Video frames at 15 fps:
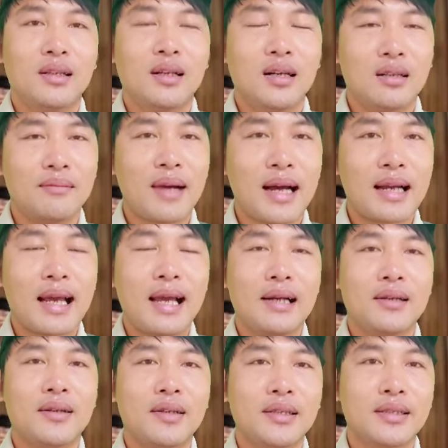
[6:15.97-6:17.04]
hơn 3
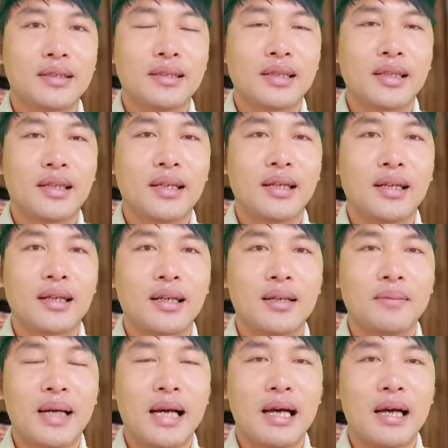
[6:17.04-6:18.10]
tháng rồi à, khi
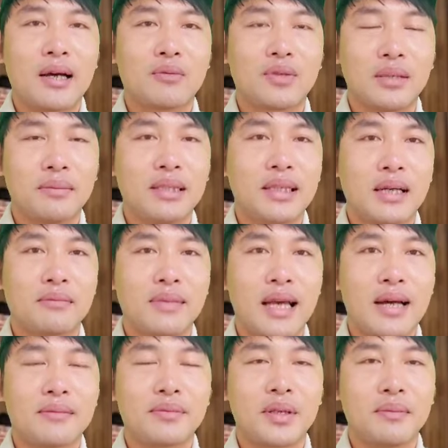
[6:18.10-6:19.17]
mà Ngọc Trinh bị tạm
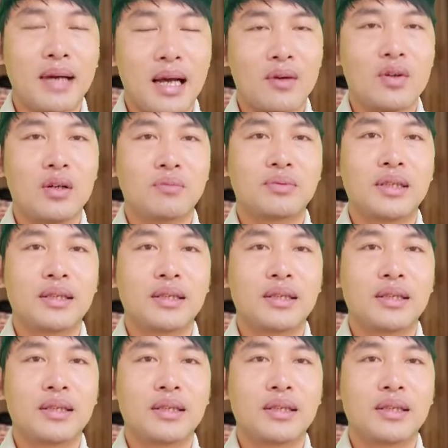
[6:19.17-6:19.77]
giam thì ba của Ngọc